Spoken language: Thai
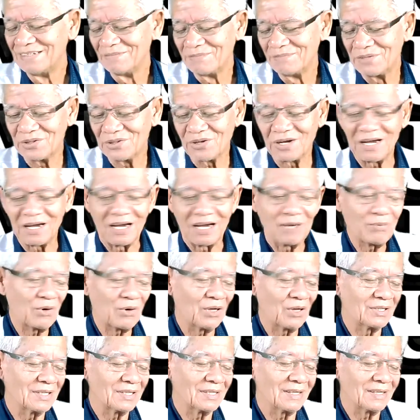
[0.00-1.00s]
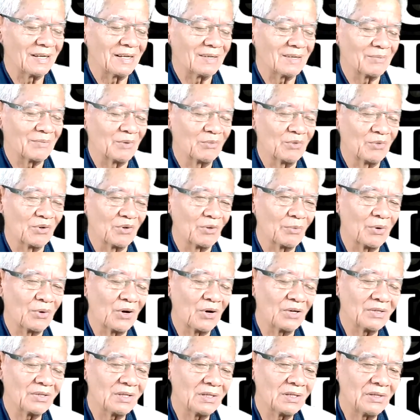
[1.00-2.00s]
ไม่ต้องหาพรที่ดีเลยนะผมบอกพ
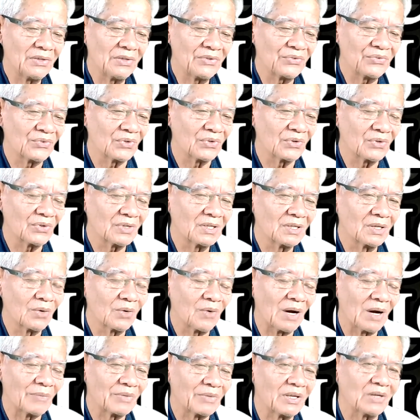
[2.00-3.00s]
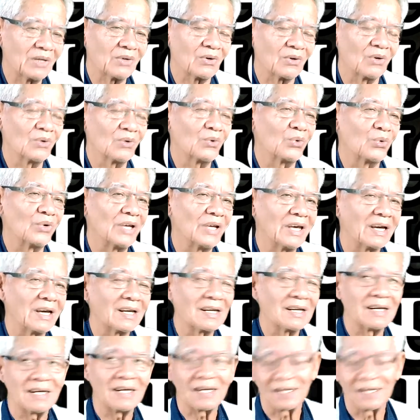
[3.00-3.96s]
รที่ดีที่สุดก็คือความคิดของคุณเองนั่น